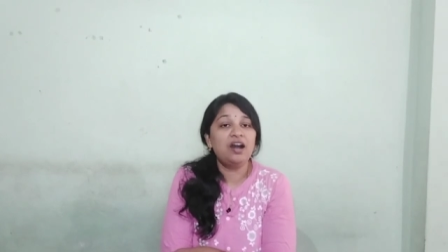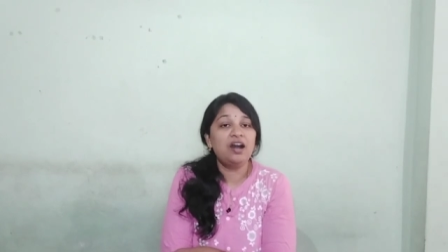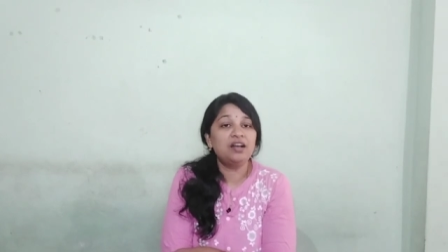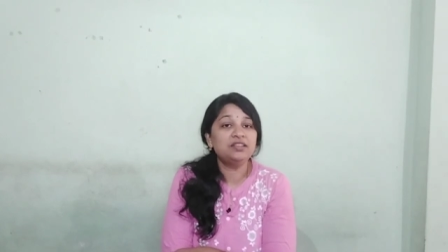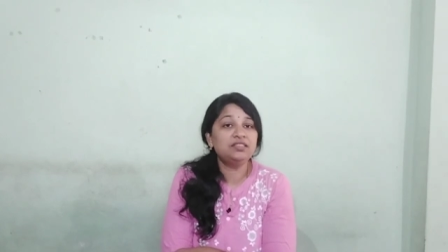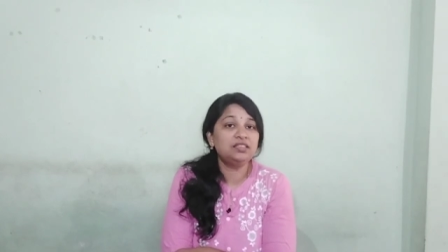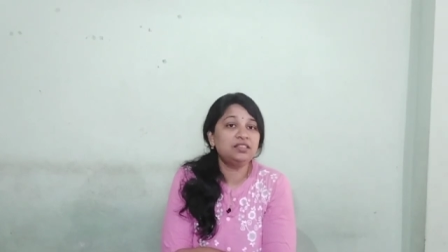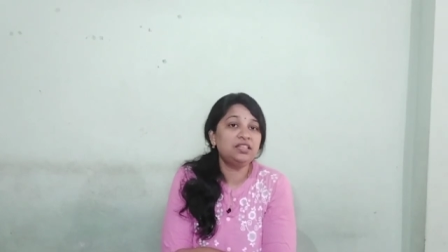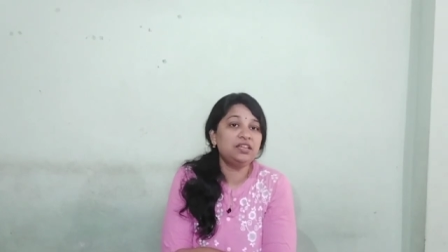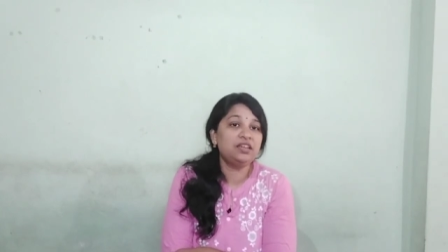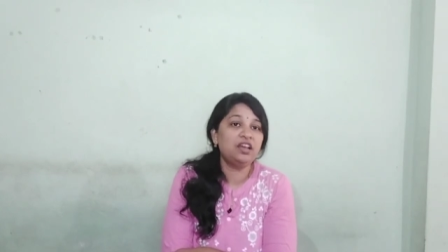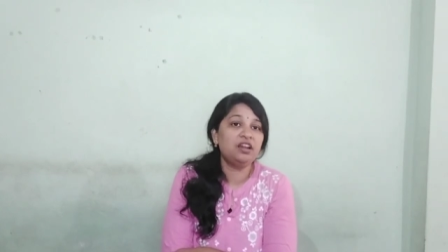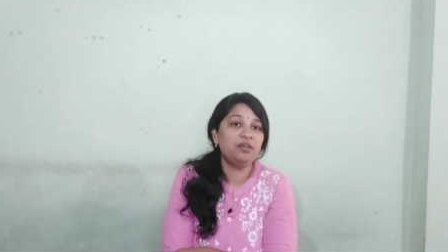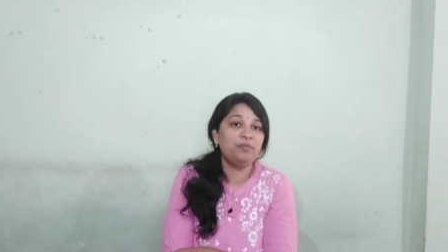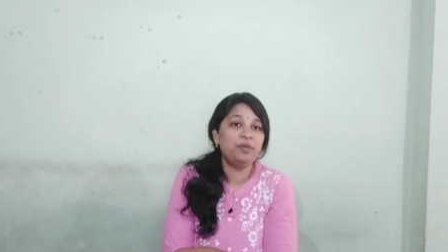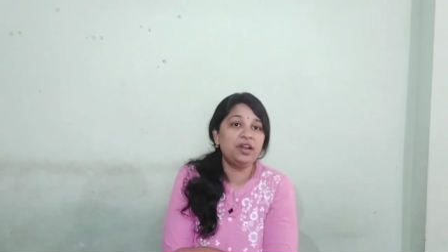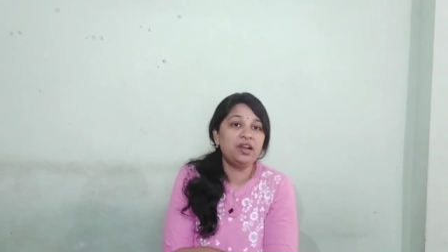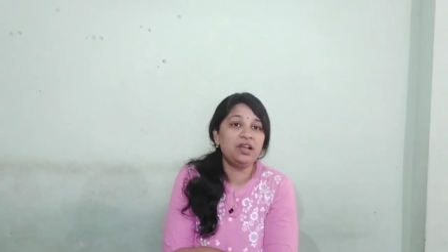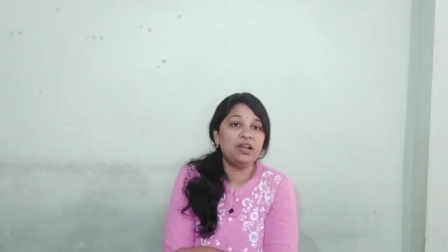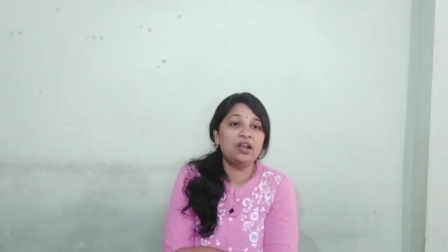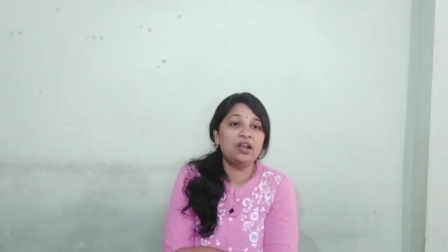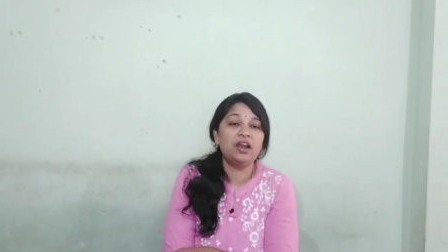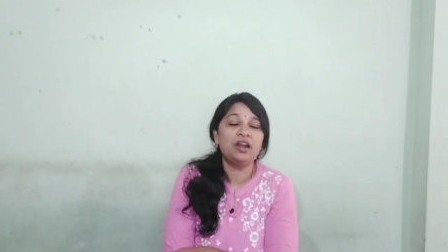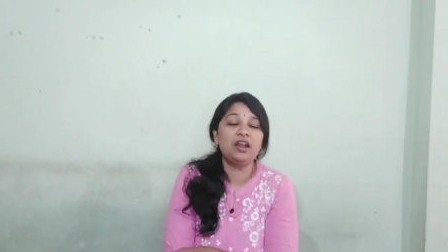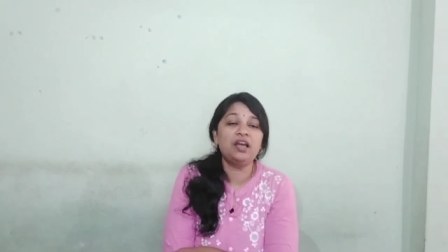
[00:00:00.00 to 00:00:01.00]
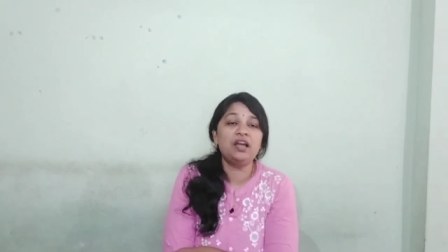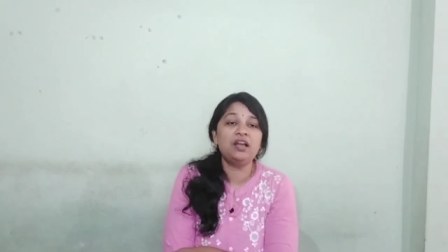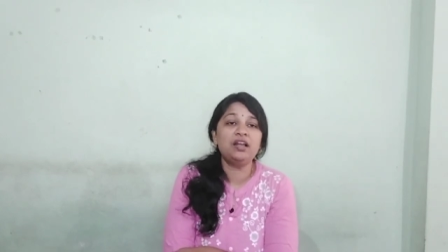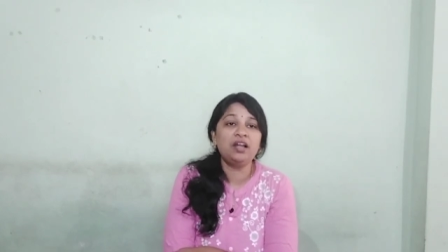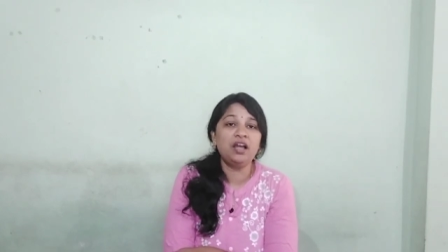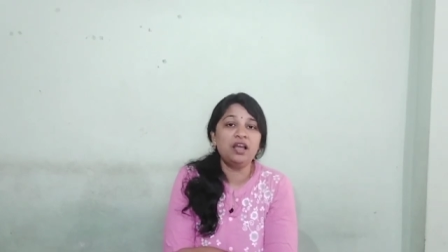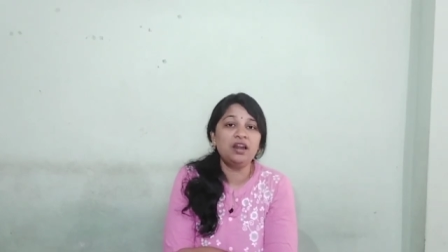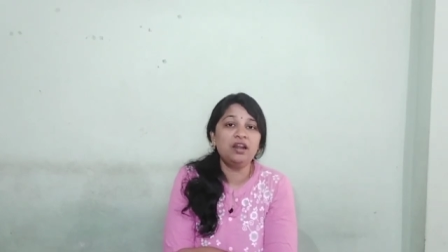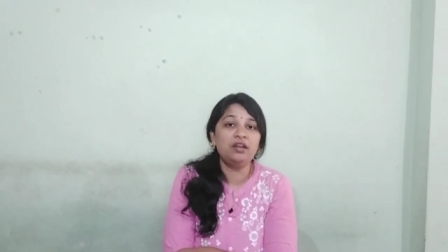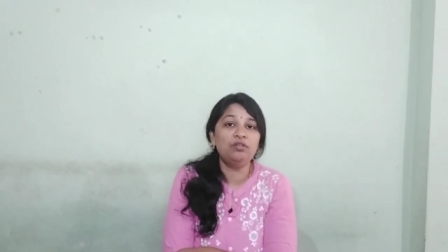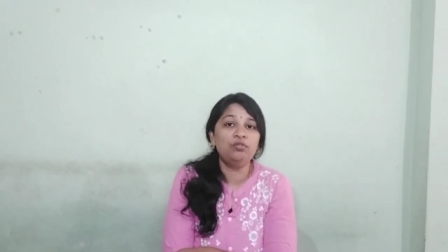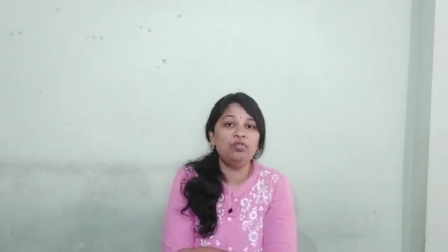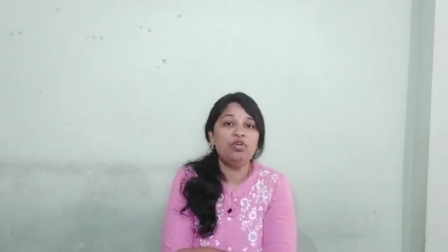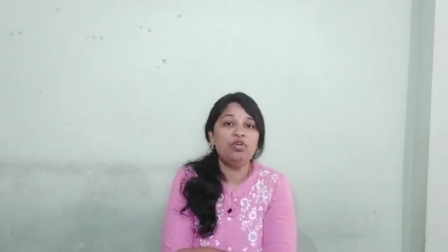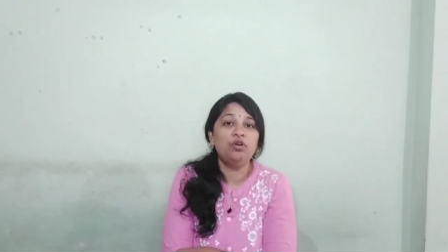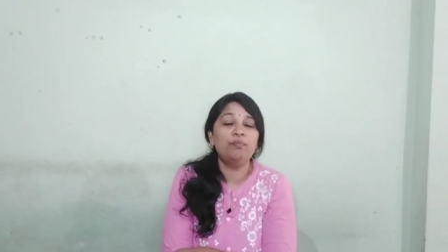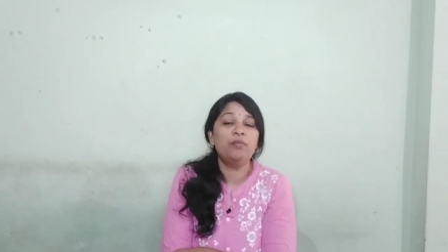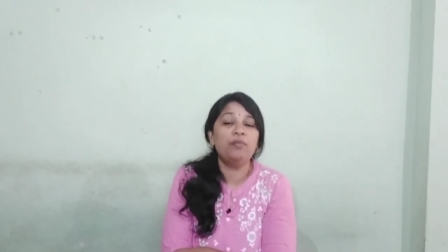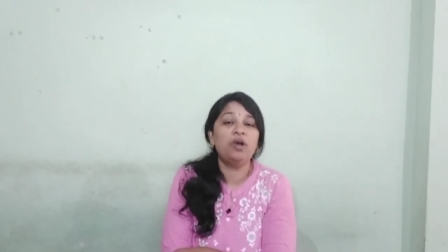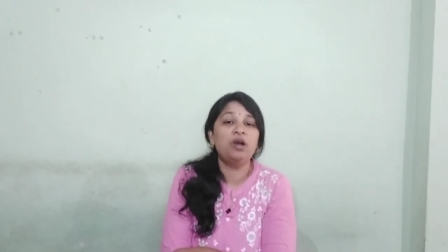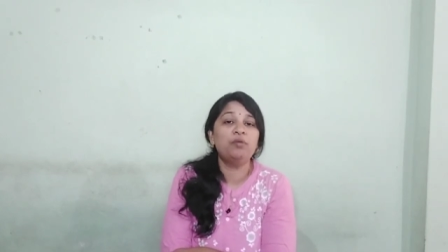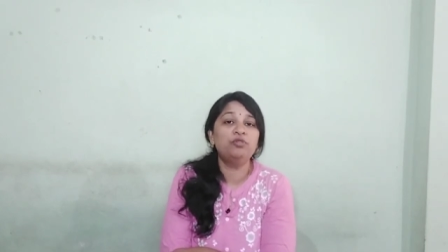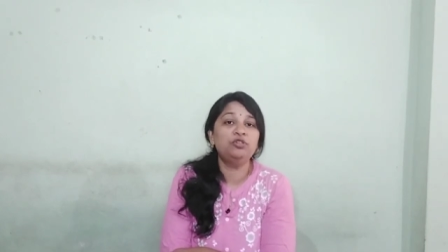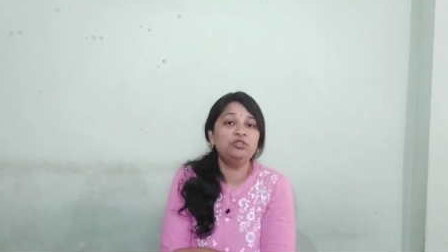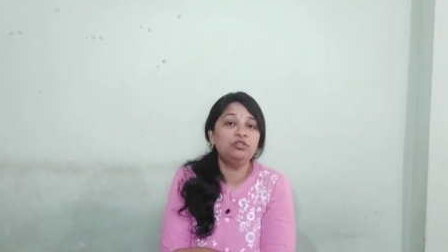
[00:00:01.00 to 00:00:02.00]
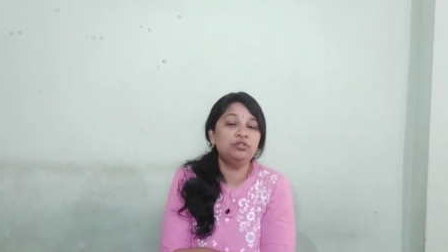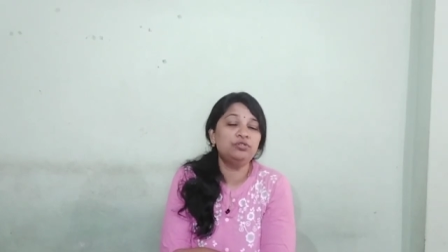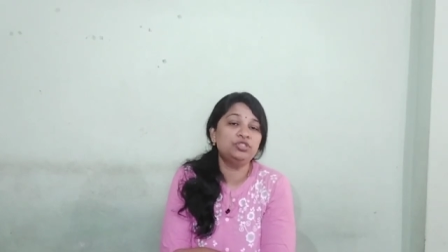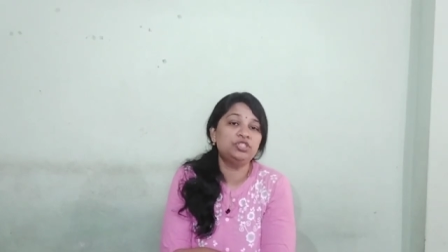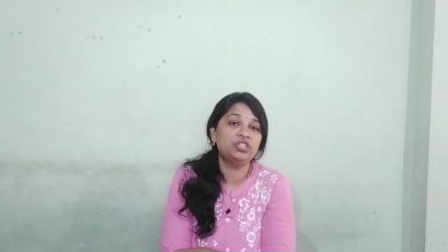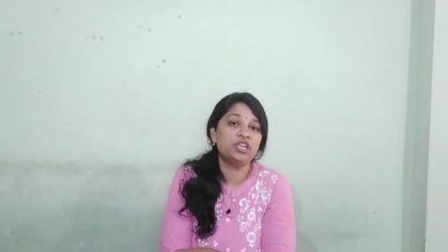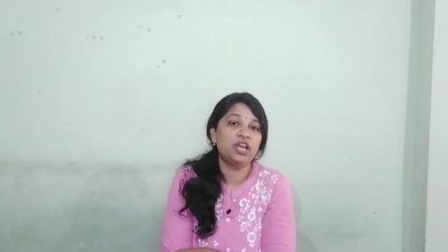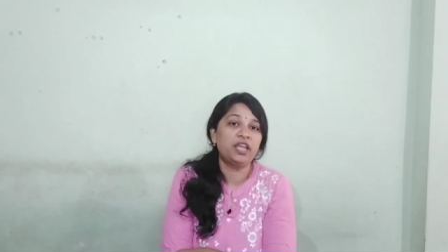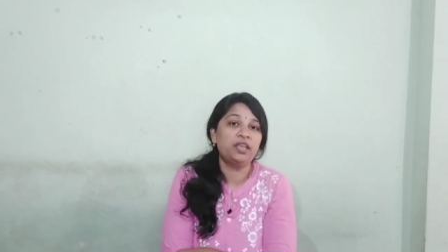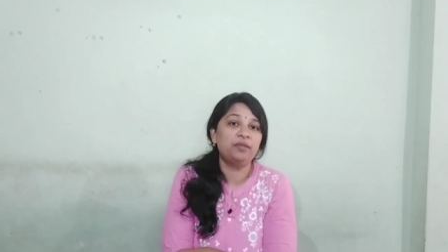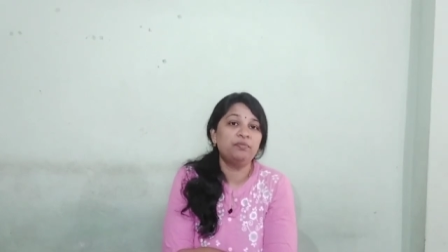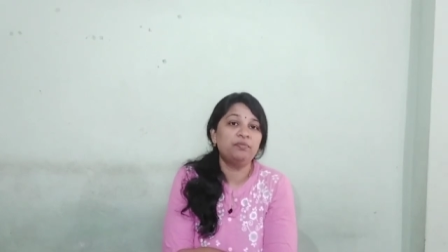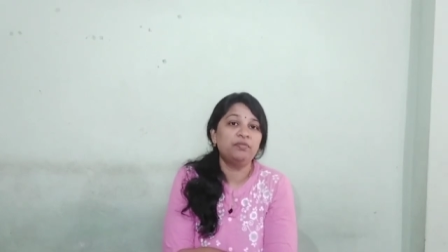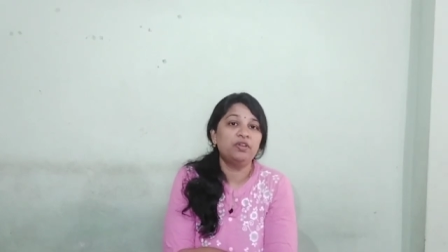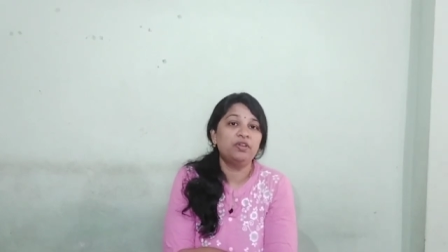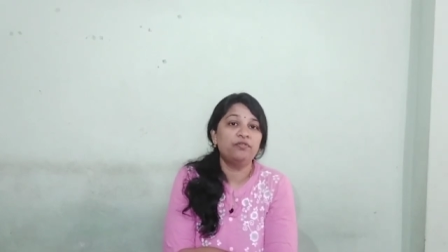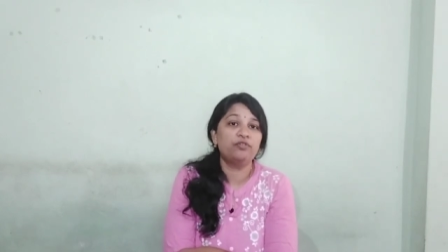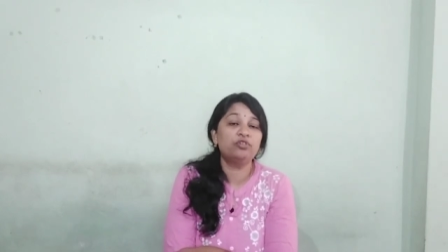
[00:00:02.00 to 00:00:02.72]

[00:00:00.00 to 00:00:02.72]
ఆసక్తికరమైన గణాంకాలను మా ముందుంచాయి